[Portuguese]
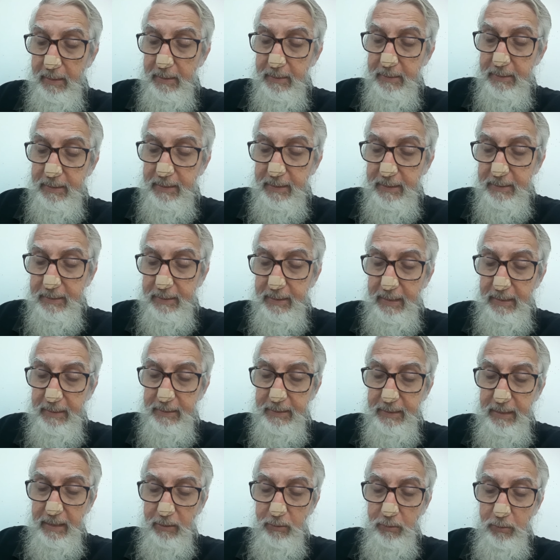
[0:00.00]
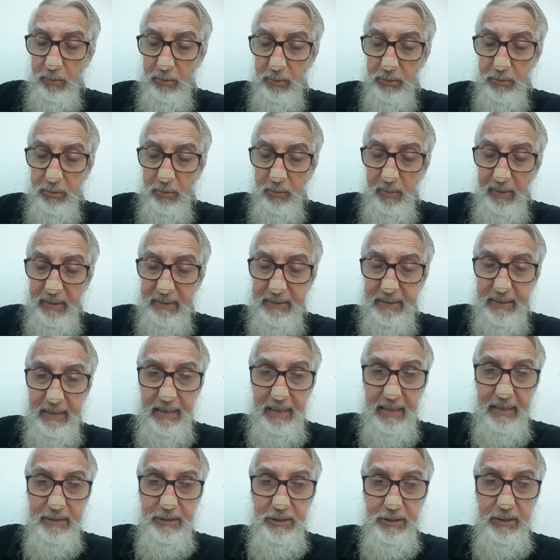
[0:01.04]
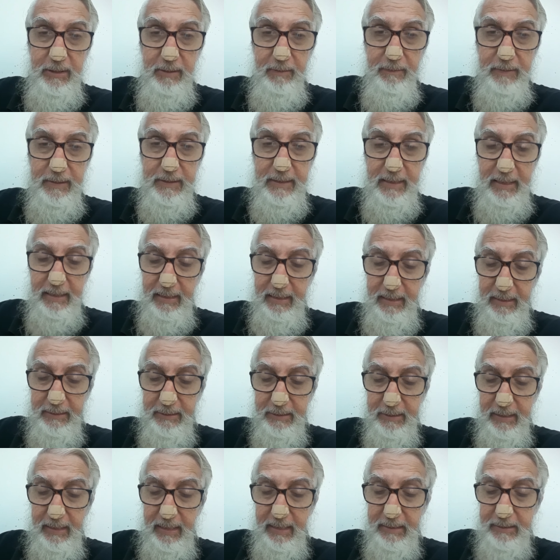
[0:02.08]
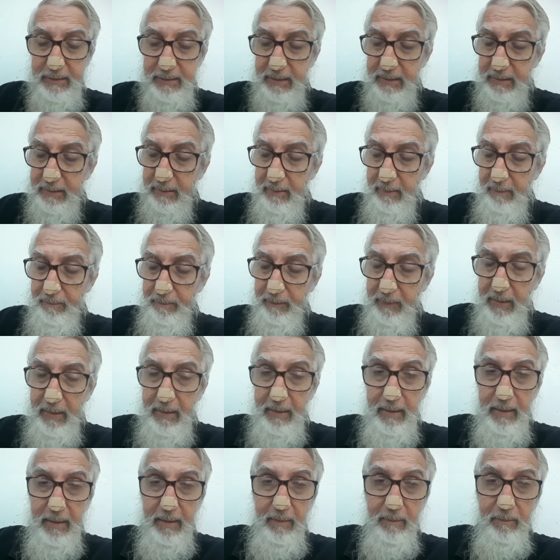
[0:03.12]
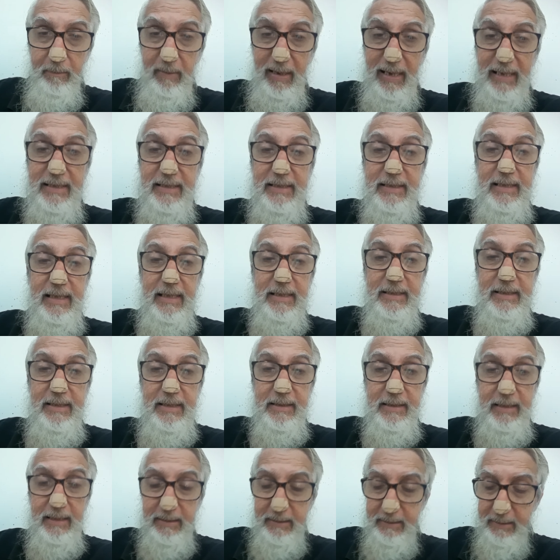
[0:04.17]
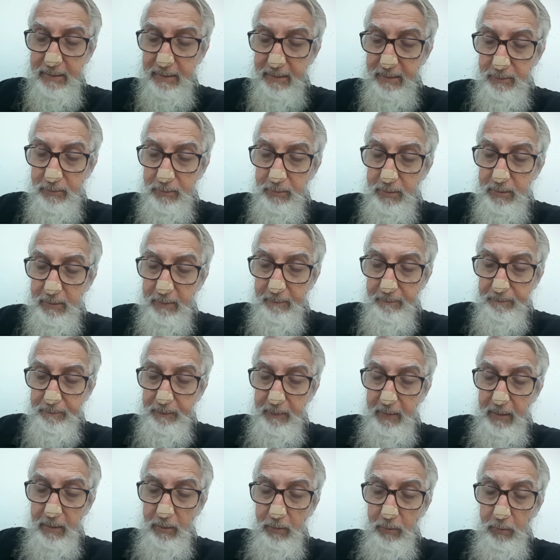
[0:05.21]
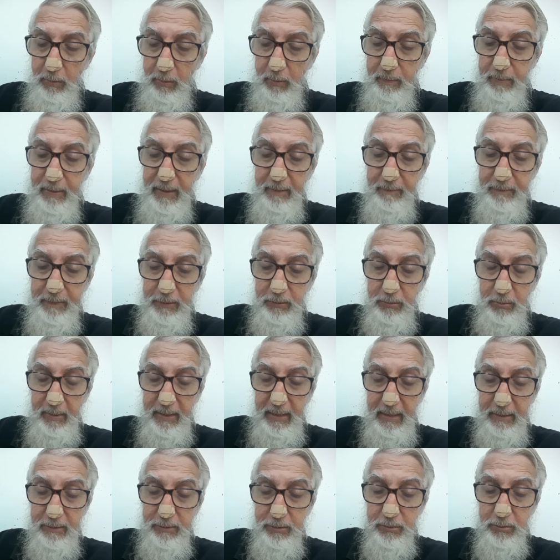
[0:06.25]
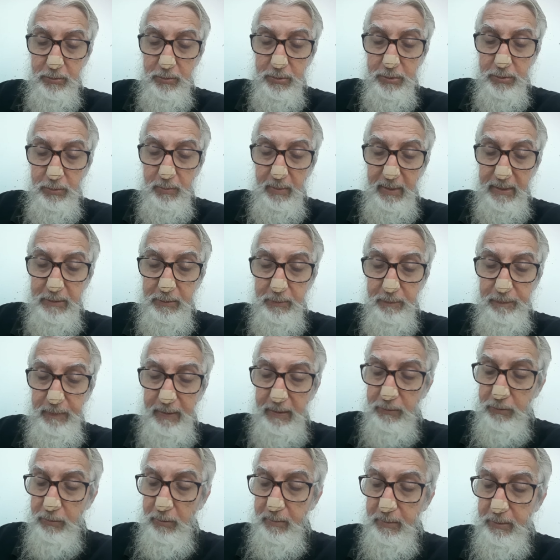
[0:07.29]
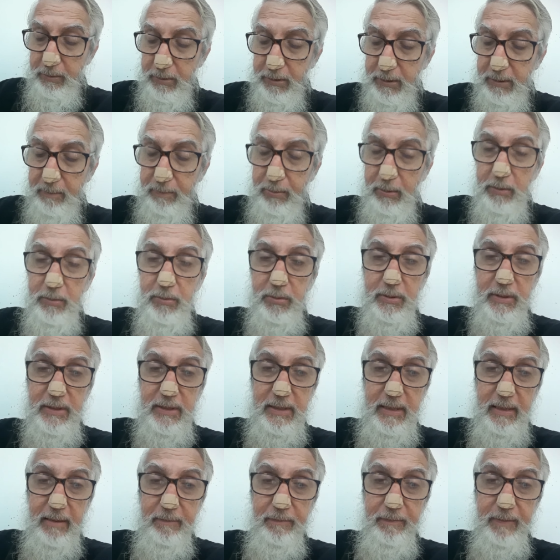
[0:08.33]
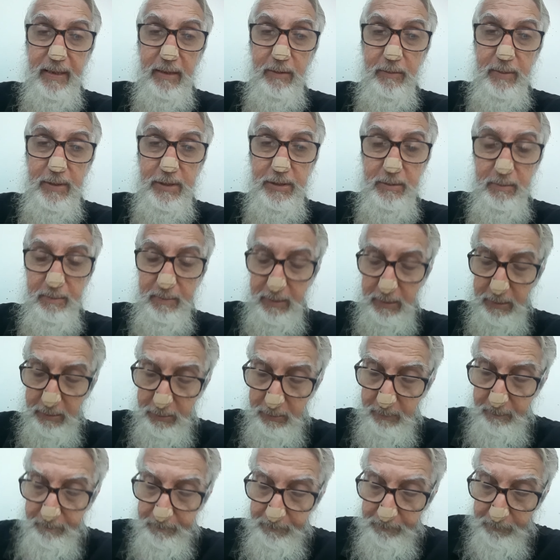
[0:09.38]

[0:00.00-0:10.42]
Citei, de acordo com as narrativas eclesiásticas, mais de 60 santos ou bem-aventurados com os quais o fenômeno se produzia frequentemente.